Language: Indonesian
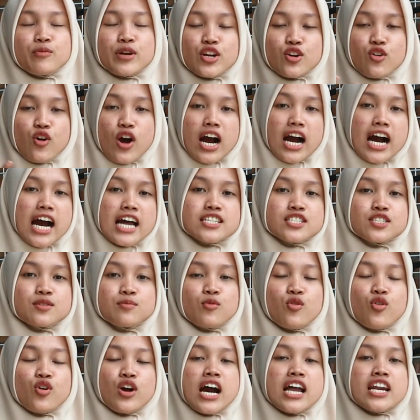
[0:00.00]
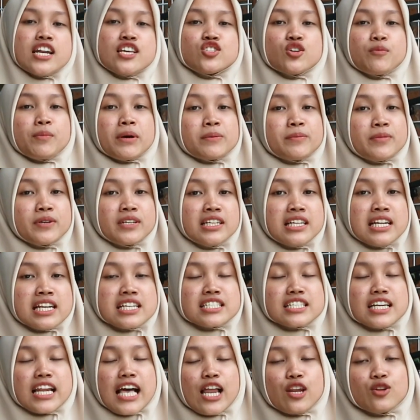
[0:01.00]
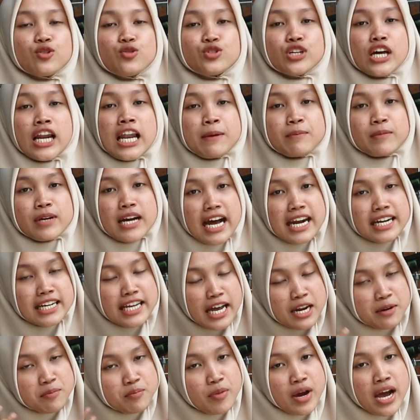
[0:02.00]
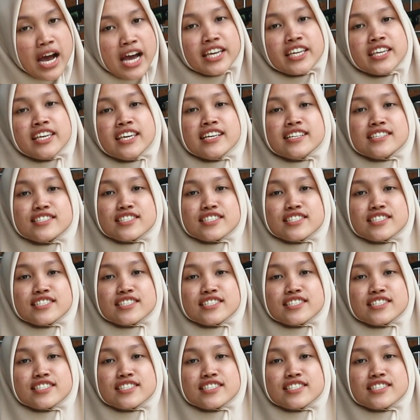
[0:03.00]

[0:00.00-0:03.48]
mendoakan semoga nih sobat pediles selalu dalam keadaan baik